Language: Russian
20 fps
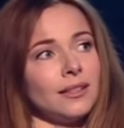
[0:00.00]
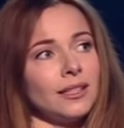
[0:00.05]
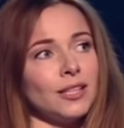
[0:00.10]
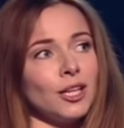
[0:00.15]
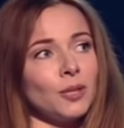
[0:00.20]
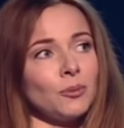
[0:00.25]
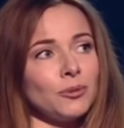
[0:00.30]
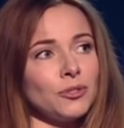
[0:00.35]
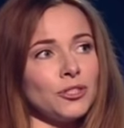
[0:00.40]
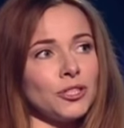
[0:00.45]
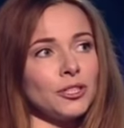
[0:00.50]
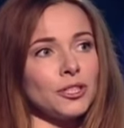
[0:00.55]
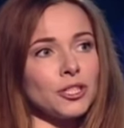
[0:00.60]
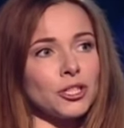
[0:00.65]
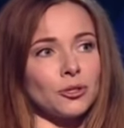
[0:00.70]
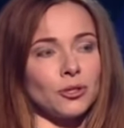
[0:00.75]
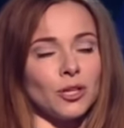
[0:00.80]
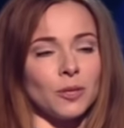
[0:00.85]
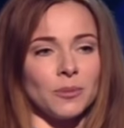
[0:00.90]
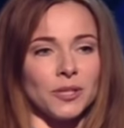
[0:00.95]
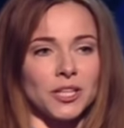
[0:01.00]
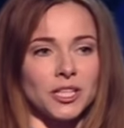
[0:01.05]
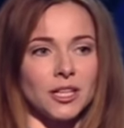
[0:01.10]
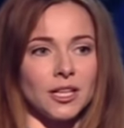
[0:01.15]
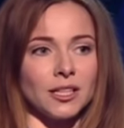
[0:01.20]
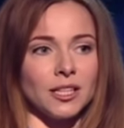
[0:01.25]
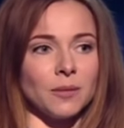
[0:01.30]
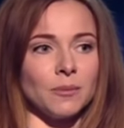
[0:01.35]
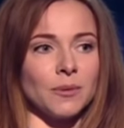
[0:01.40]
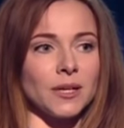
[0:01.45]
И так получилось, что я
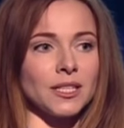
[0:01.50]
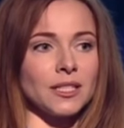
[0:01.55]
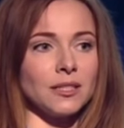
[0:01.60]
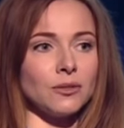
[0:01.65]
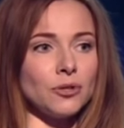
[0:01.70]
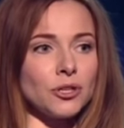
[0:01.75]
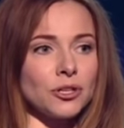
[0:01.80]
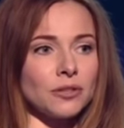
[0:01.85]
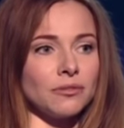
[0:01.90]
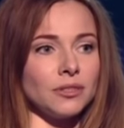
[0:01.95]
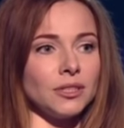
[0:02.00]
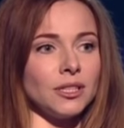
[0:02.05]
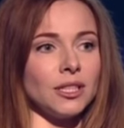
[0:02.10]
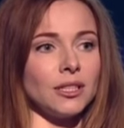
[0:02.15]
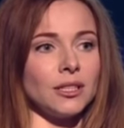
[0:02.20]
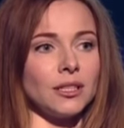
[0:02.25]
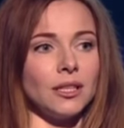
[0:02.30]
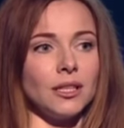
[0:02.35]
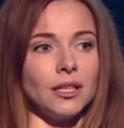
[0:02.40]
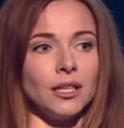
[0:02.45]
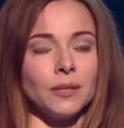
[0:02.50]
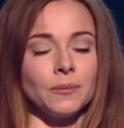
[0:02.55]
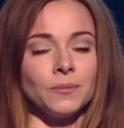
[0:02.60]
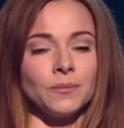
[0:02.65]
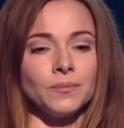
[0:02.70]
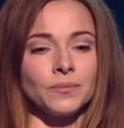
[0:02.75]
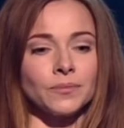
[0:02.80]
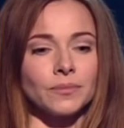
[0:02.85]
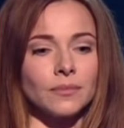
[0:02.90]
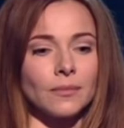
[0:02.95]
пришла на прослушивание,
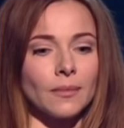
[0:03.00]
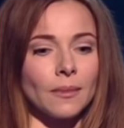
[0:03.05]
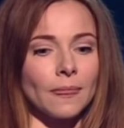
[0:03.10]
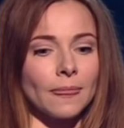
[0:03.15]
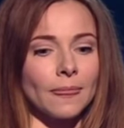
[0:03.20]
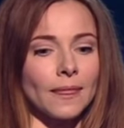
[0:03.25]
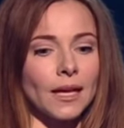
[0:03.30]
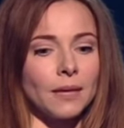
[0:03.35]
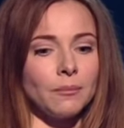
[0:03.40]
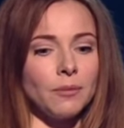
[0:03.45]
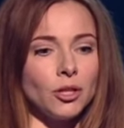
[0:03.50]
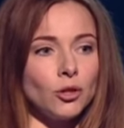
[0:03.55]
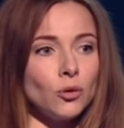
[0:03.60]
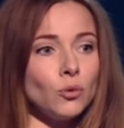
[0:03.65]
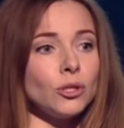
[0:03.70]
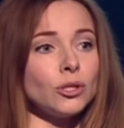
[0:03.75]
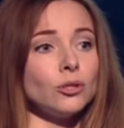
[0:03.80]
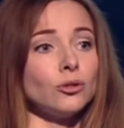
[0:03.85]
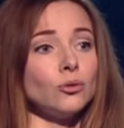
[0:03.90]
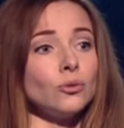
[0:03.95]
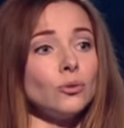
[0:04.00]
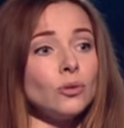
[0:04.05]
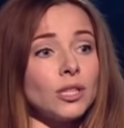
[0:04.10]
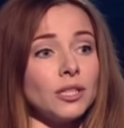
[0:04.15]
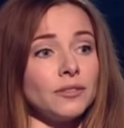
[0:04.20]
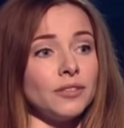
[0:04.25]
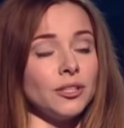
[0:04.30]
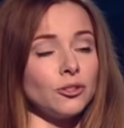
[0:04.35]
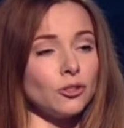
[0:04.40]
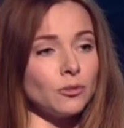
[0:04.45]
и, минуя
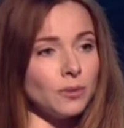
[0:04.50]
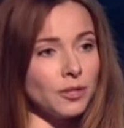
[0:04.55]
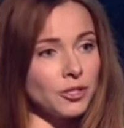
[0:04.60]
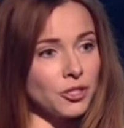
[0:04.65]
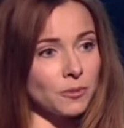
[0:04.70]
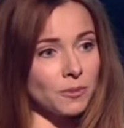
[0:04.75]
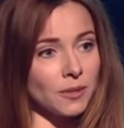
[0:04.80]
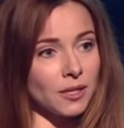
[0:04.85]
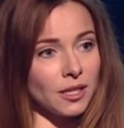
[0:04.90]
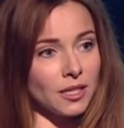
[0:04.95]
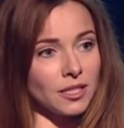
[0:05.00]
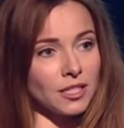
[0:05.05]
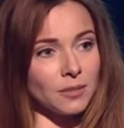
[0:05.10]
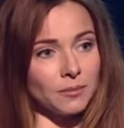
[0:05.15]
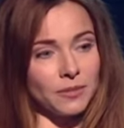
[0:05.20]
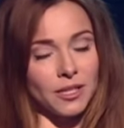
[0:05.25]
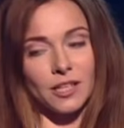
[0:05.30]
туры, Евгений Рубенович пригласил